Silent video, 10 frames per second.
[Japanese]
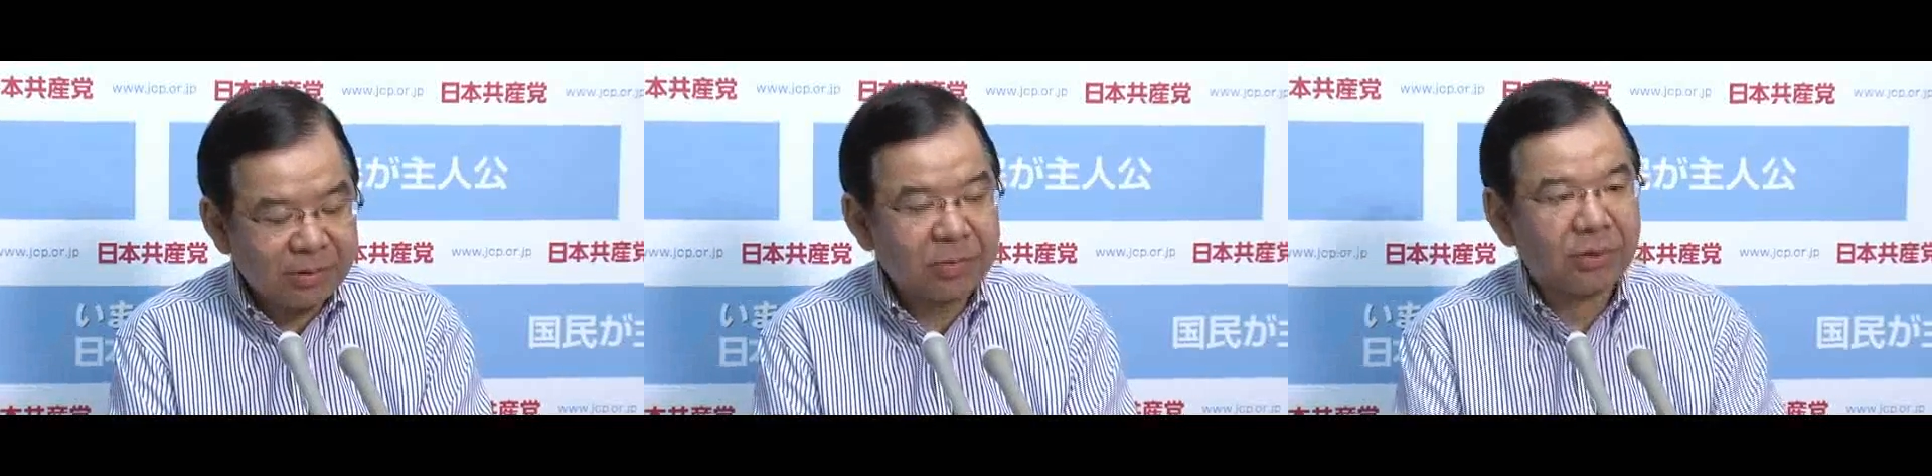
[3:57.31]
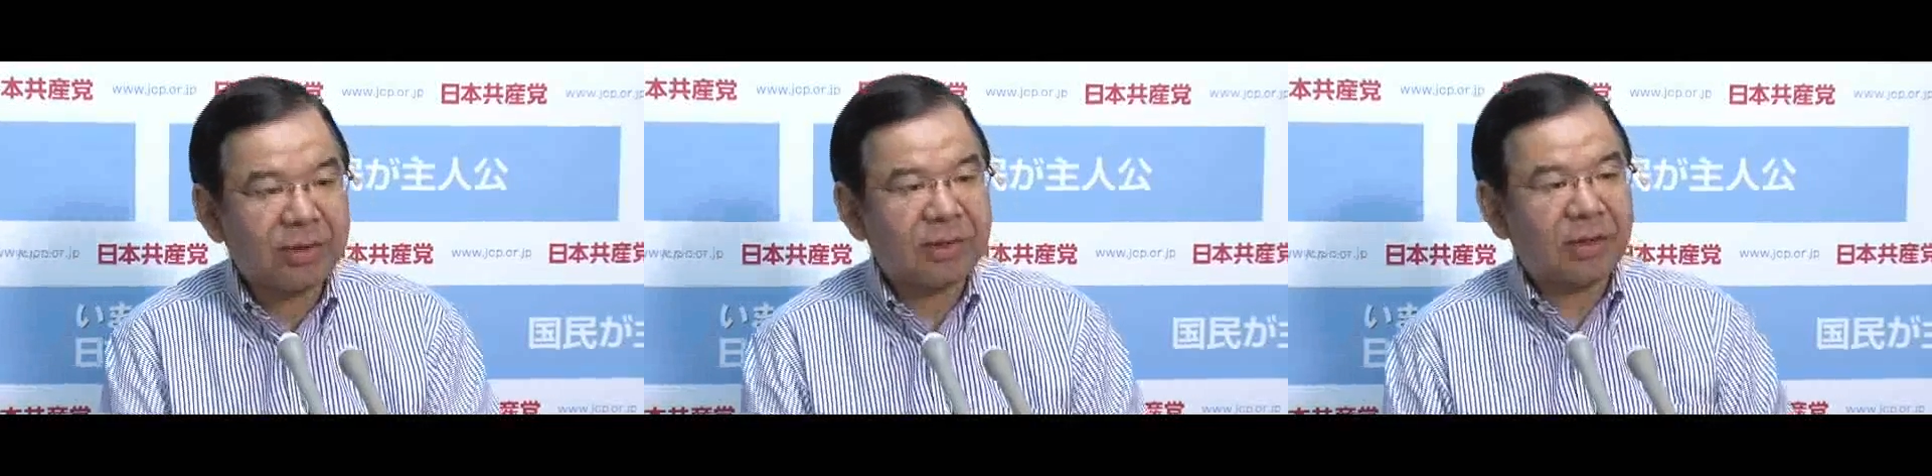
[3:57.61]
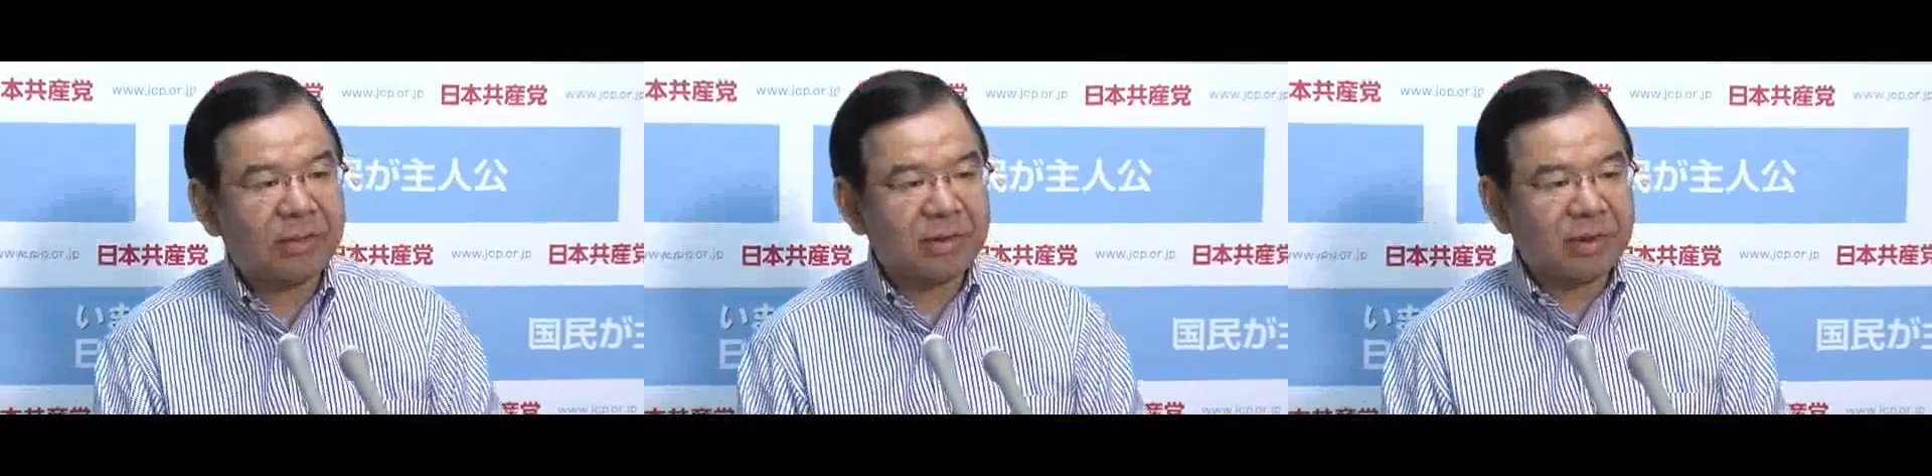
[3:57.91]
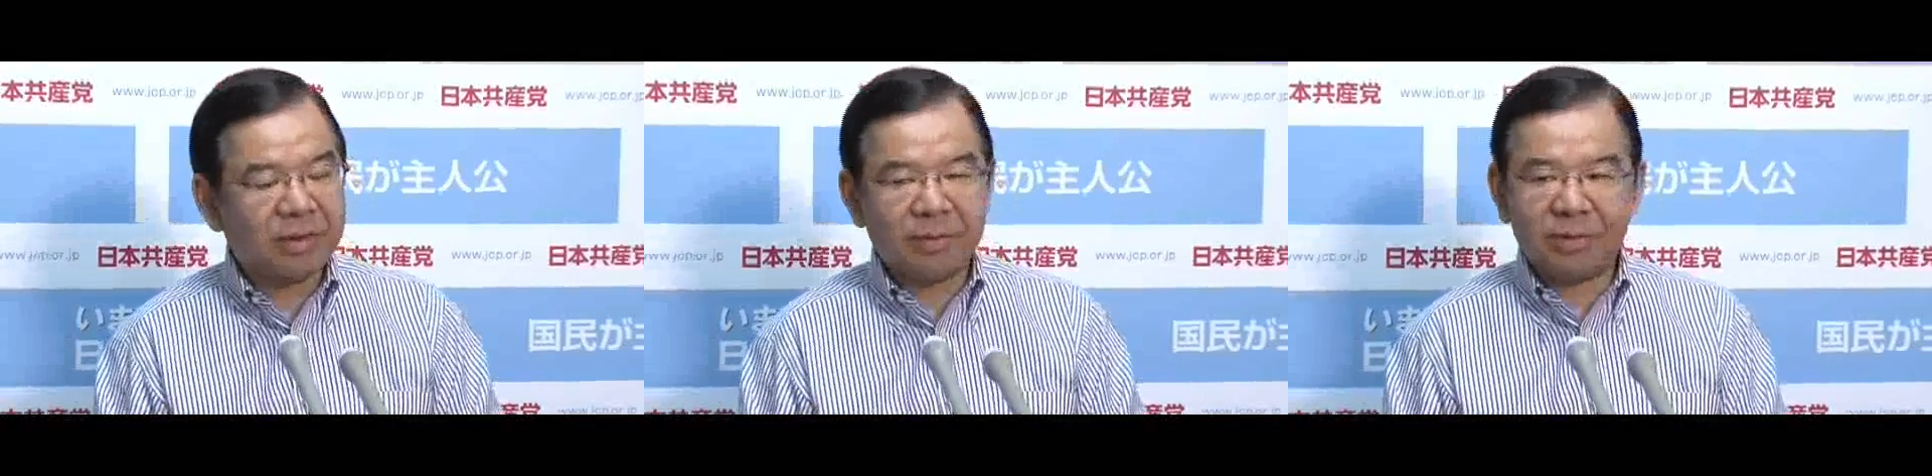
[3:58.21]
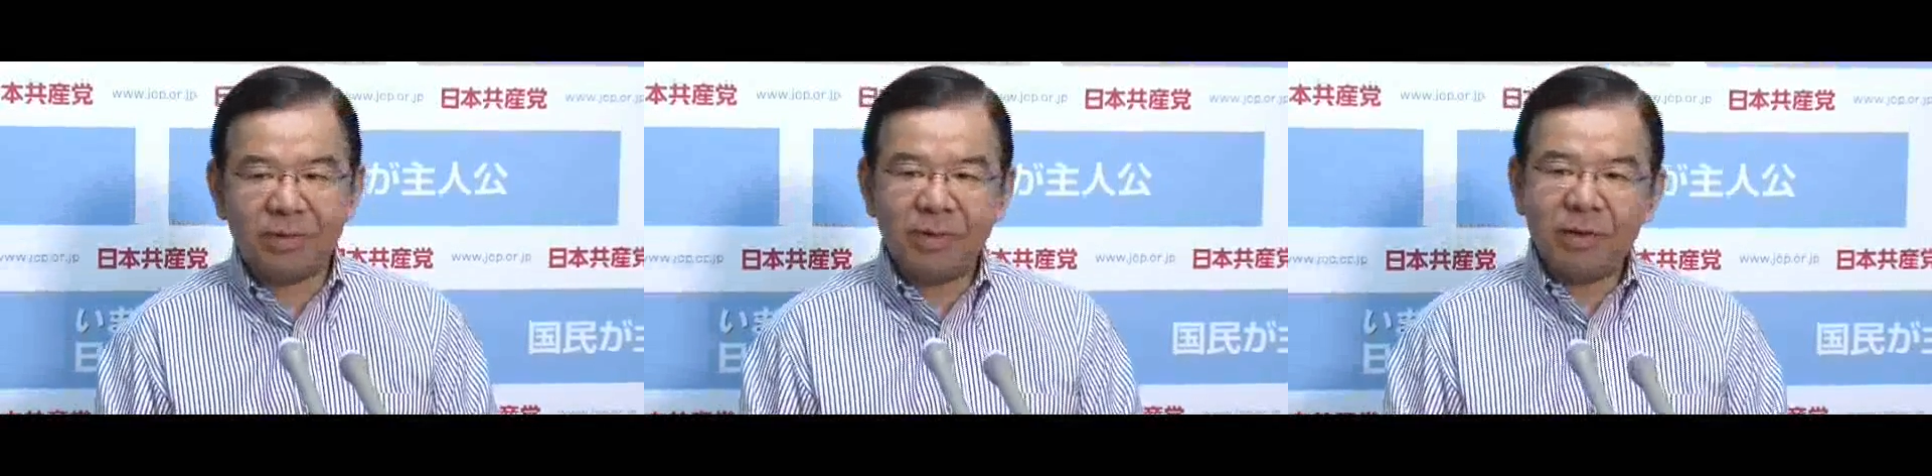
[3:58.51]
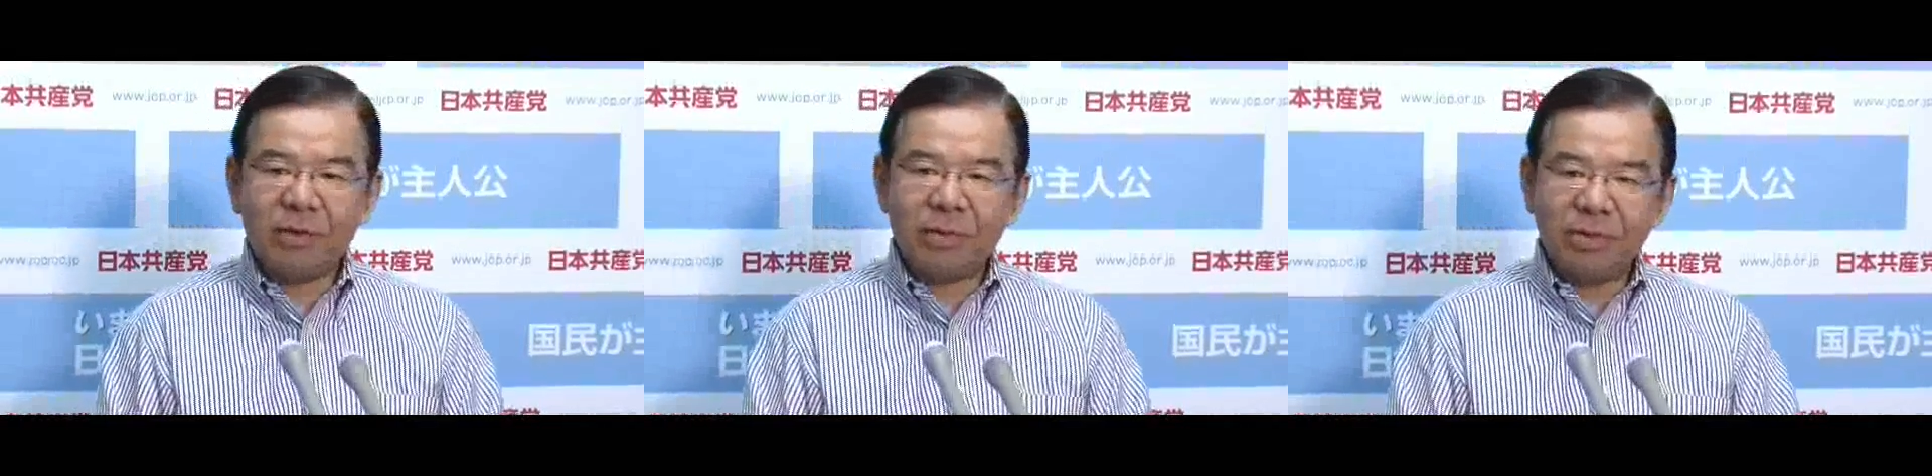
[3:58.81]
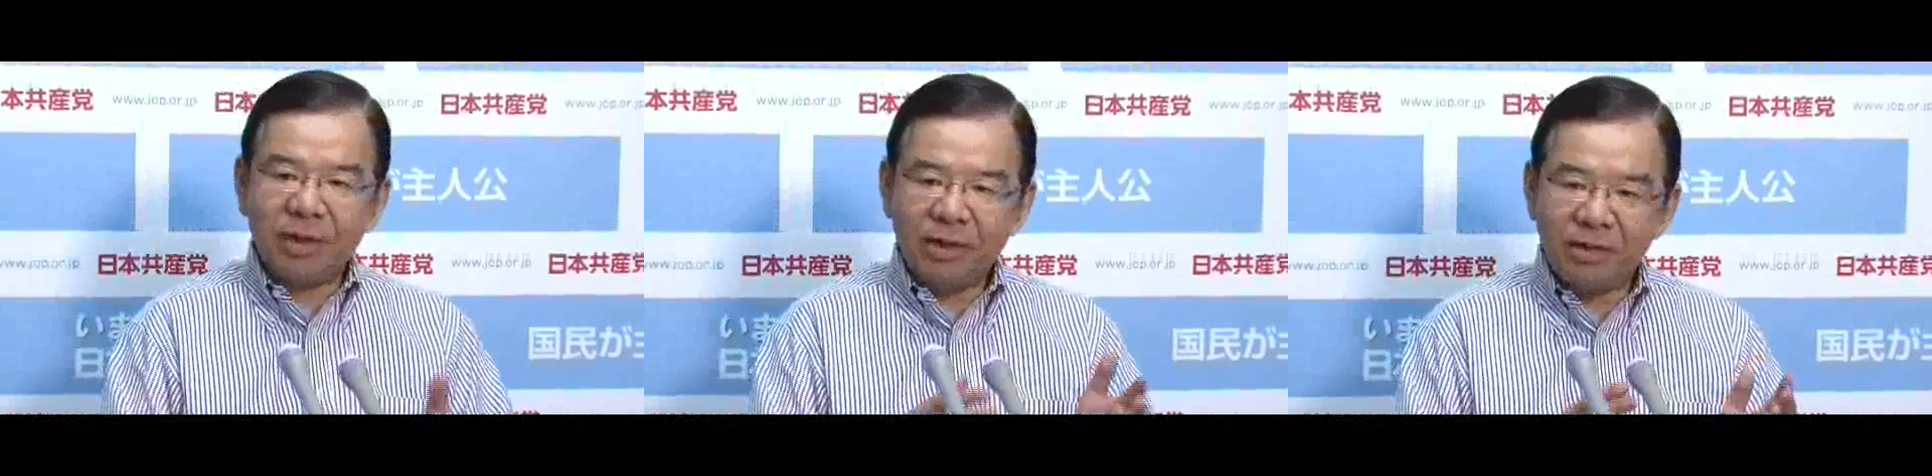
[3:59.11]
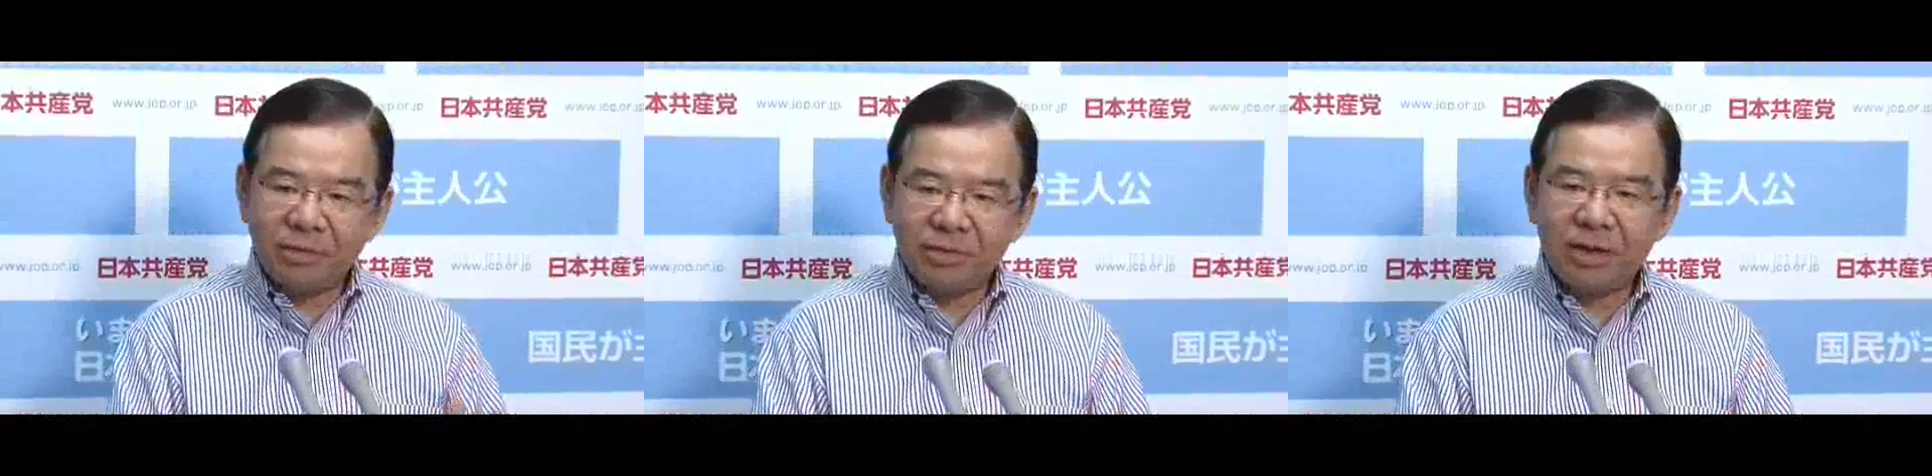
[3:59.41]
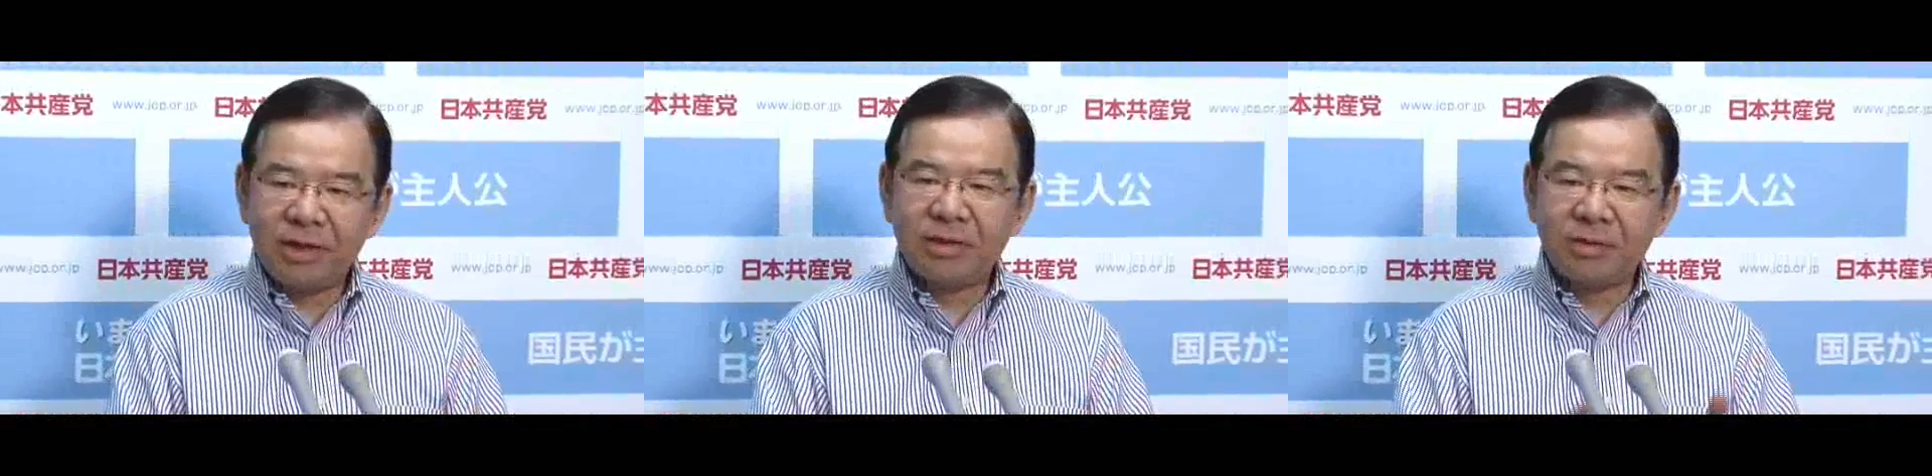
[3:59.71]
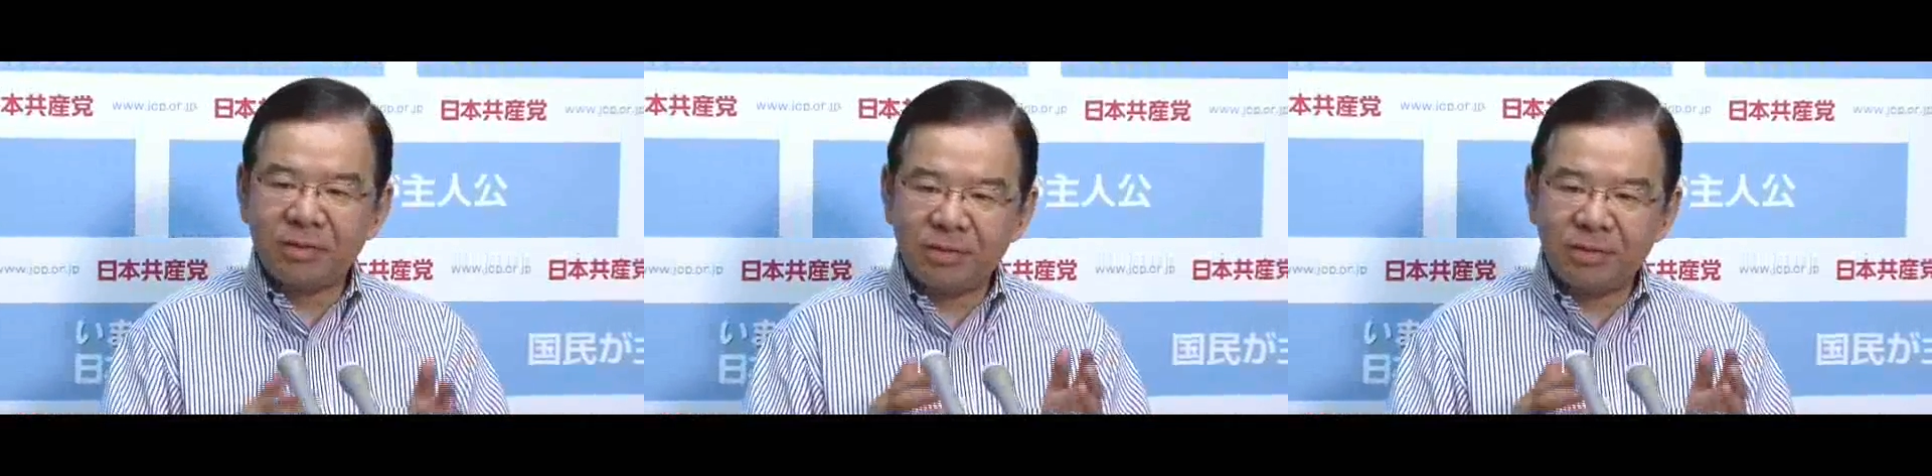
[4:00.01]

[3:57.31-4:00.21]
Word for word: いうことになっていますけれども、この電力会社